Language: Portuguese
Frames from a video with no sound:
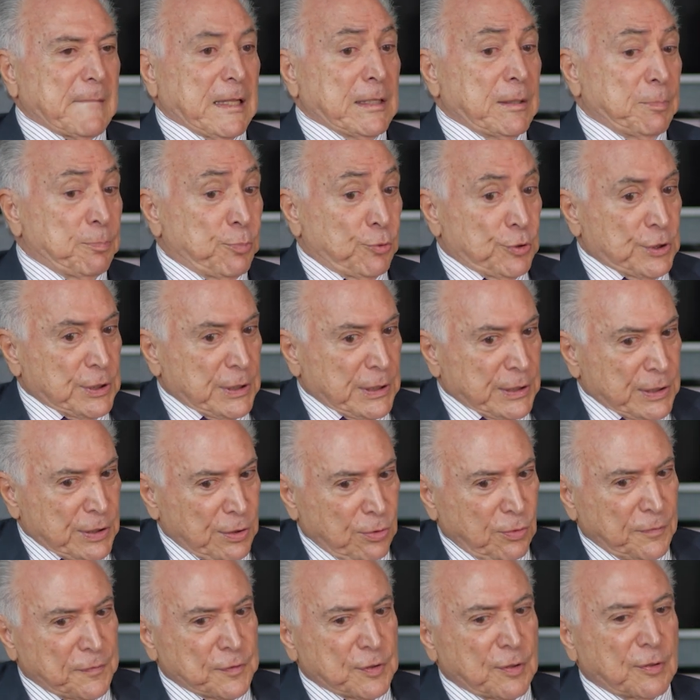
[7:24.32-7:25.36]
Depois de ter
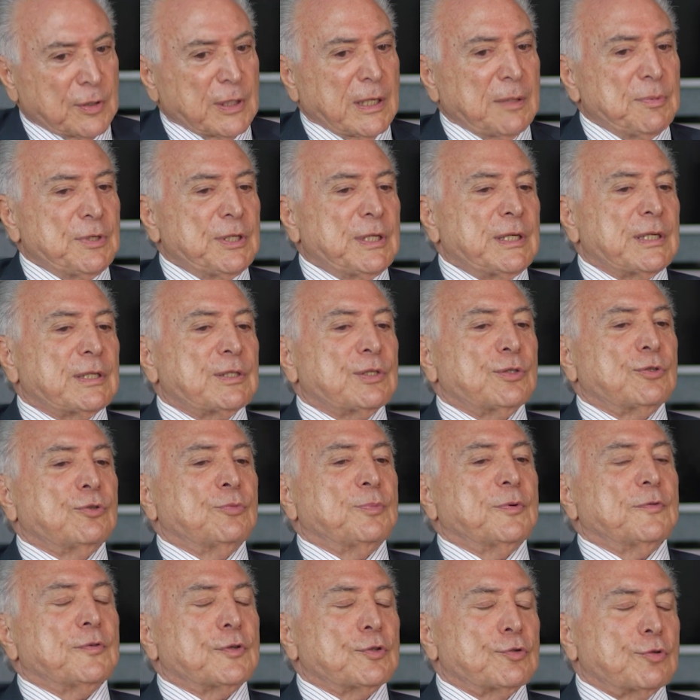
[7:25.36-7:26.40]
sido oficial de gabinete do
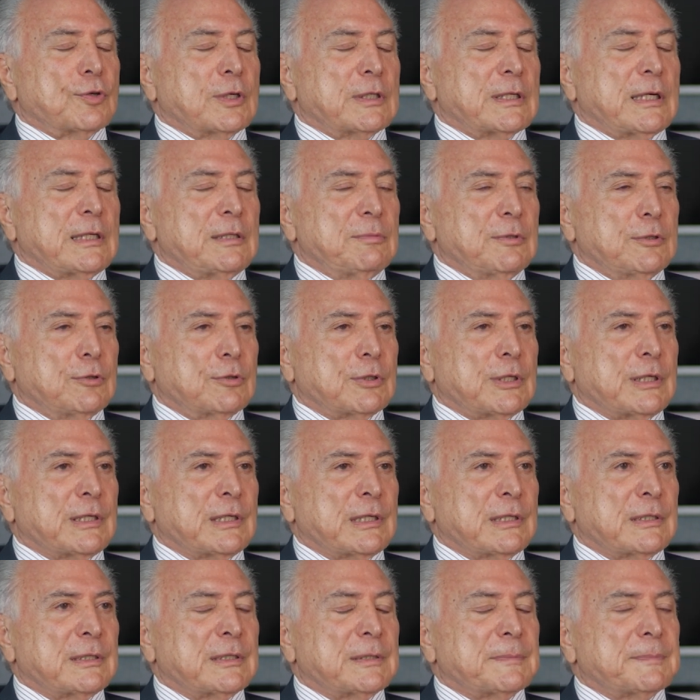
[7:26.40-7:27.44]
professor Carlos
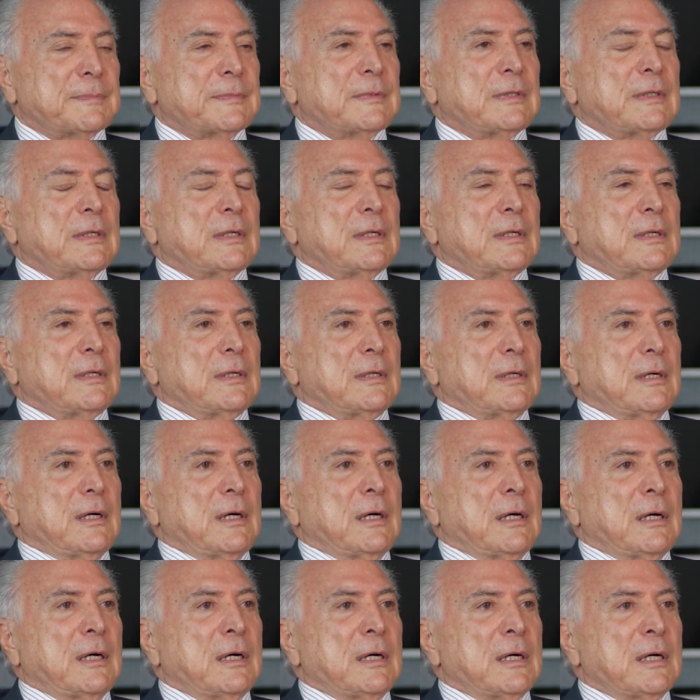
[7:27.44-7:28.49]
Nogueira, né?
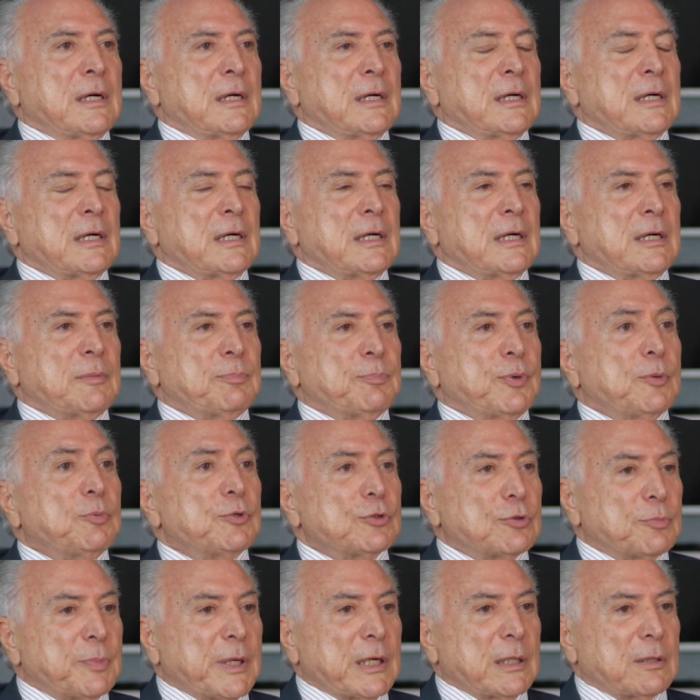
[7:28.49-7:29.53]
Ah,
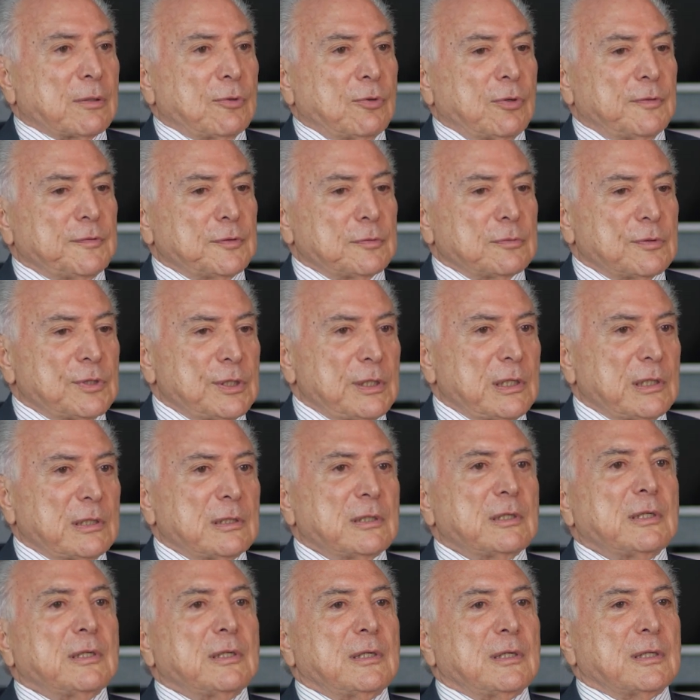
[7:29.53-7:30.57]
muito bem, houve um dia
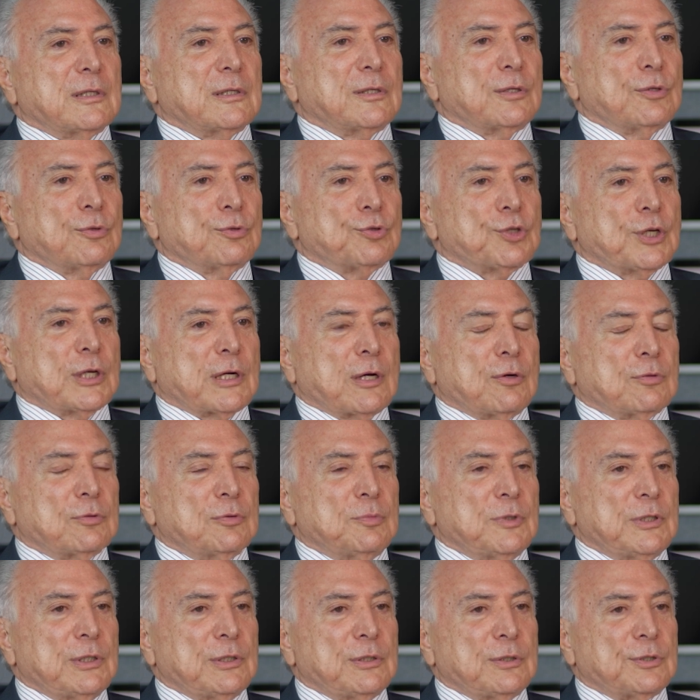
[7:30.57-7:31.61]
que o
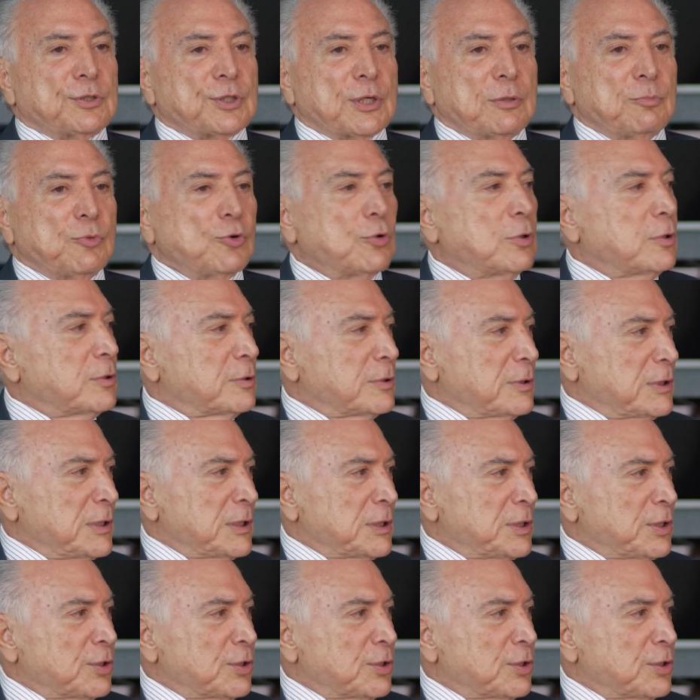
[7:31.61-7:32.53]
Geraldo me chamou e